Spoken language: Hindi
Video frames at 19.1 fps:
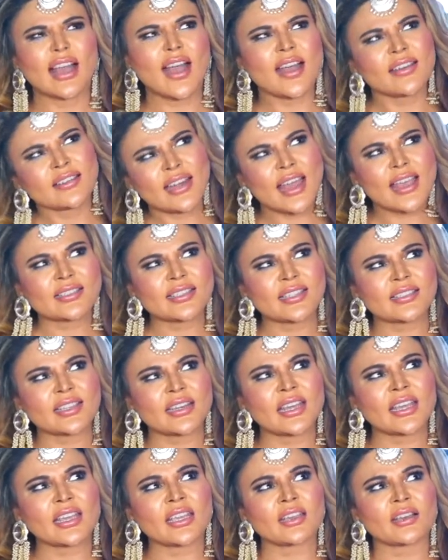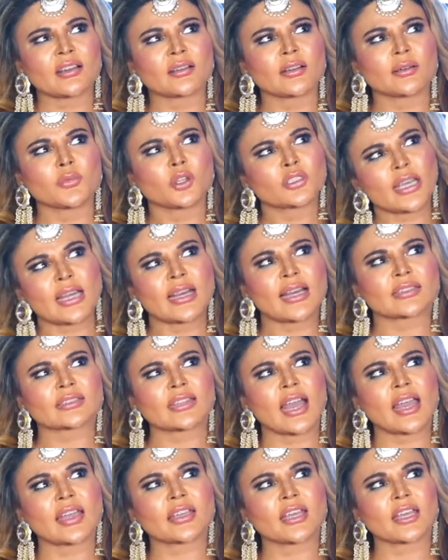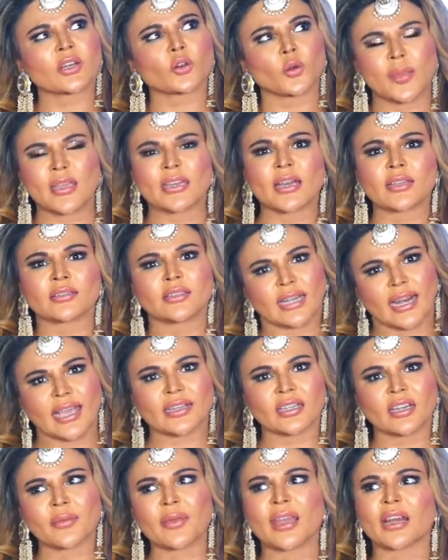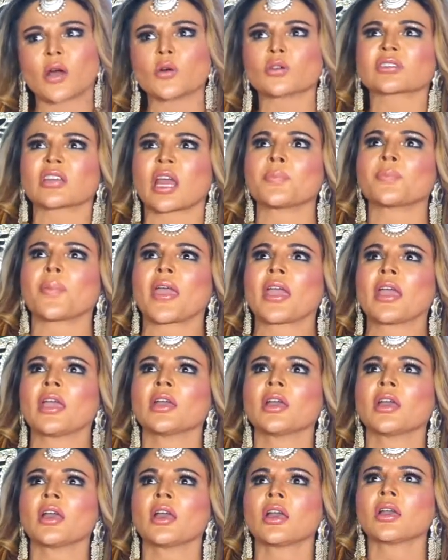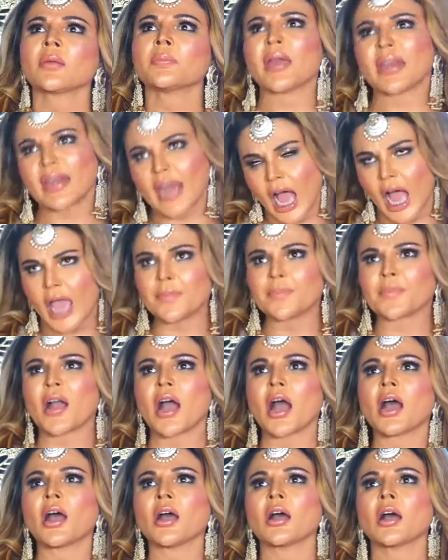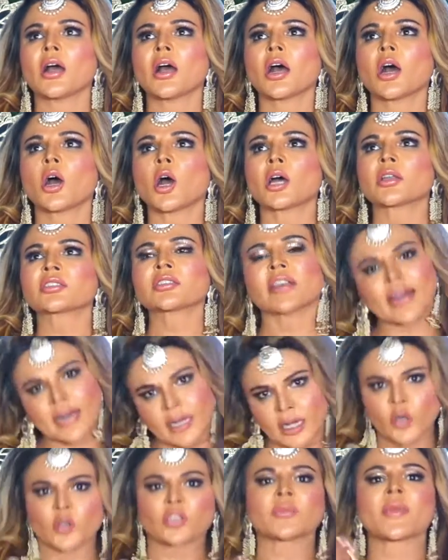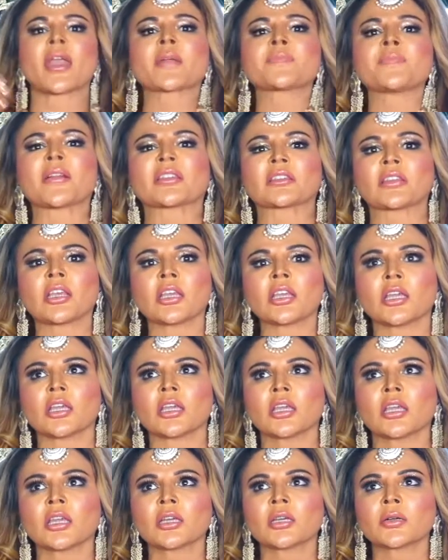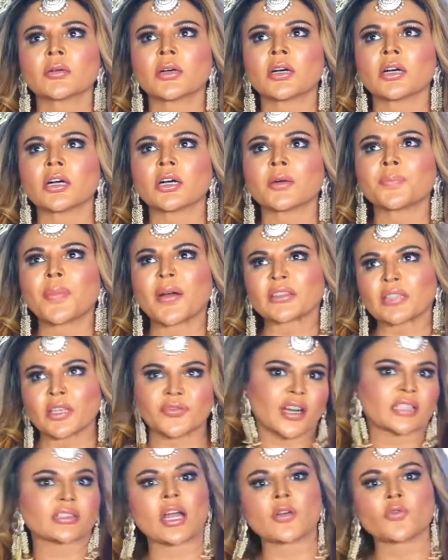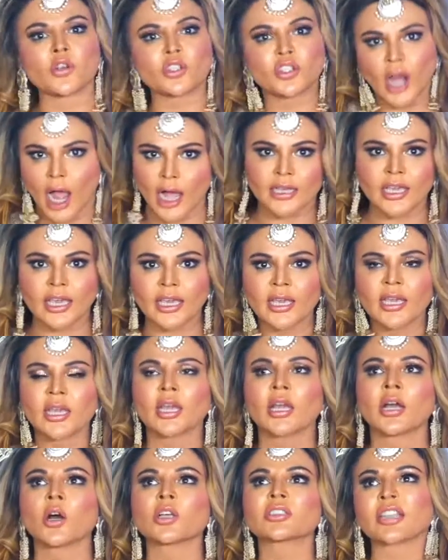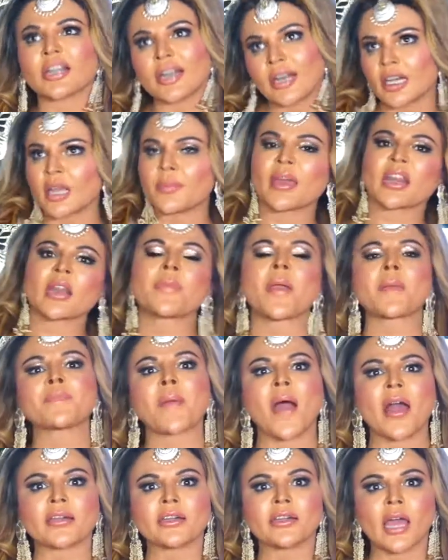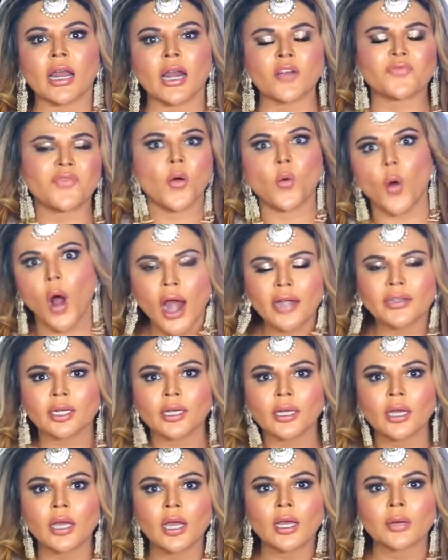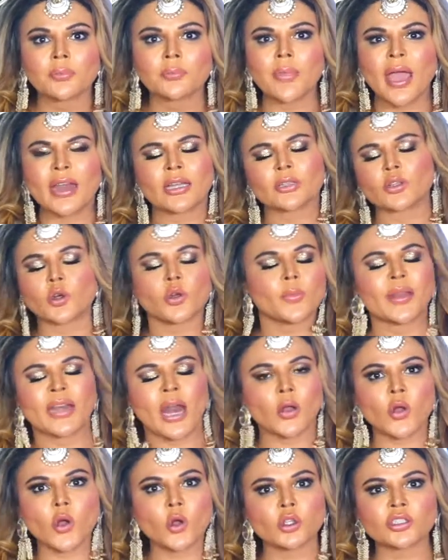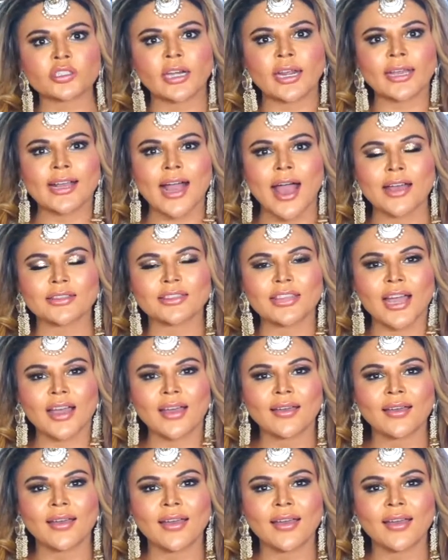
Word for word: अननेसेसरी मुझे लगता है कि रुबीना दिलेक ने मेरा उस टाइम पे मेरी हाइप का और सडनली उनमें एक पति पतिव्रता वो जागी और सडनली मेरे पे पानी डाला फॉर वॉट मैंने तो रुबीना को कुछ नहीं कहा था